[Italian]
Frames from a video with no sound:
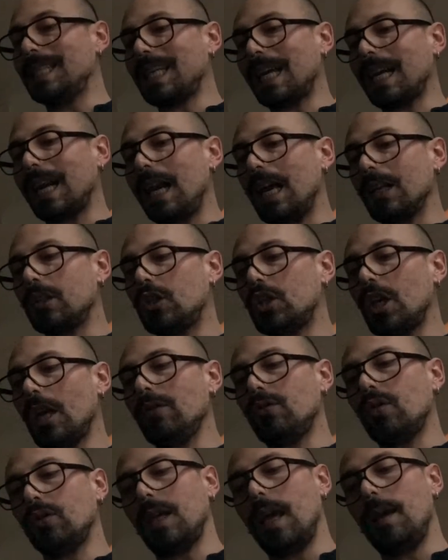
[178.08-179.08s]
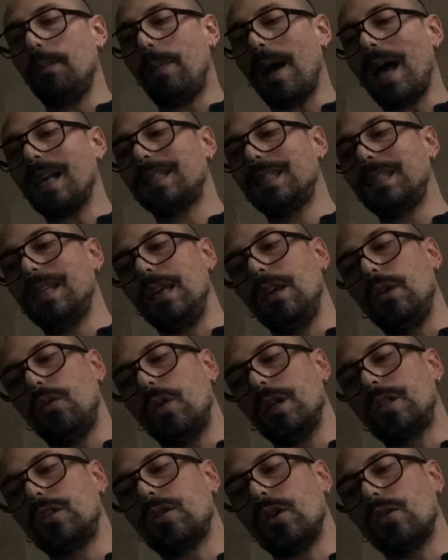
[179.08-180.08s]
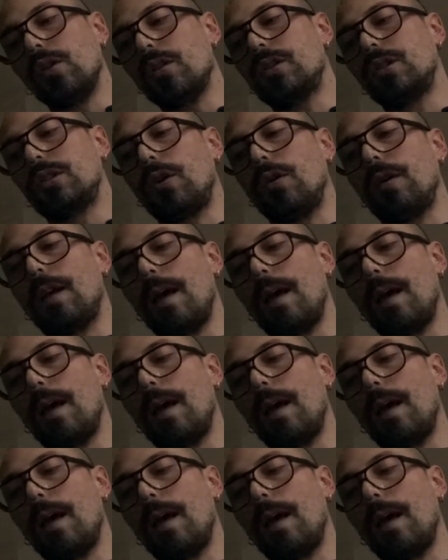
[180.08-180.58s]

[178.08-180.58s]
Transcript: sarà l'accento dei passi in questo nostro